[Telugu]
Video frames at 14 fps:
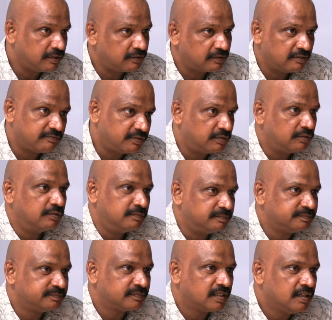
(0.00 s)
పాయింట్ ఆఫ్ వ్యూలో
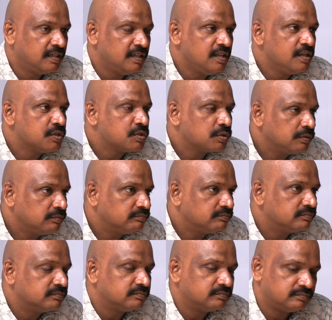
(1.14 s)
సో
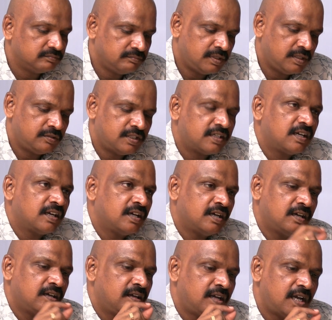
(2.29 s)
మీరు జనరల్గా
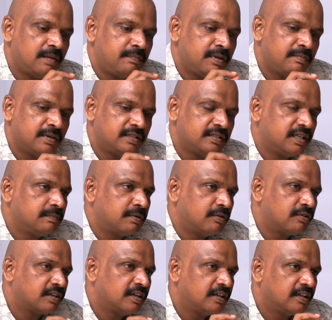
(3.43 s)
హ్యాపీ బర్త్డే
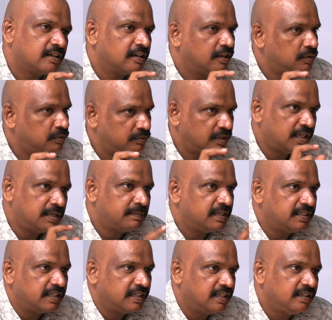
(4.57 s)
పవన్ కళ్యాణ్ గారు అని
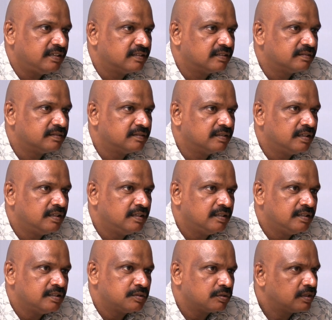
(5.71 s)
పెడితే hmm.
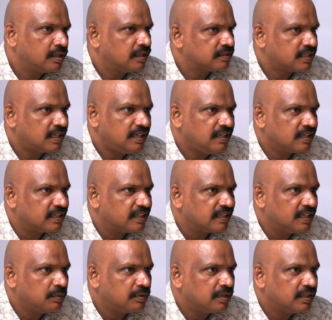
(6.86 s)
సైలెంట్ కదా
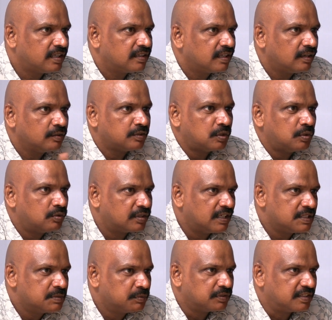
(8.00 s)
ఏముంటుంది అందరిలో తను ఒకటి
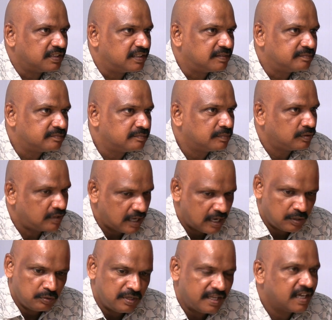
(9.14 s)
కలిసిపోతుంది ఇప్పుడు
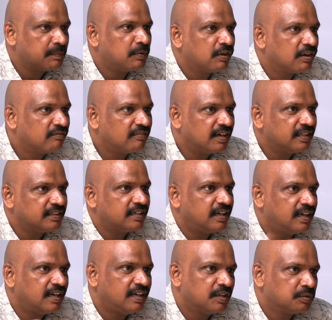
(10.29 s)
గారు లేకపోవడం వల్లే తను
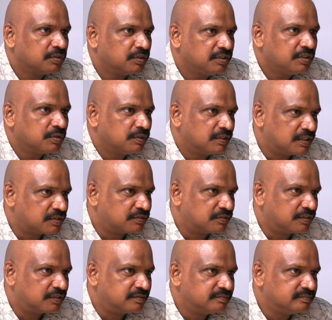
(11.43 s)
హైలైట్ అవుతుంది ట్రోల్ చేస్తున్నారు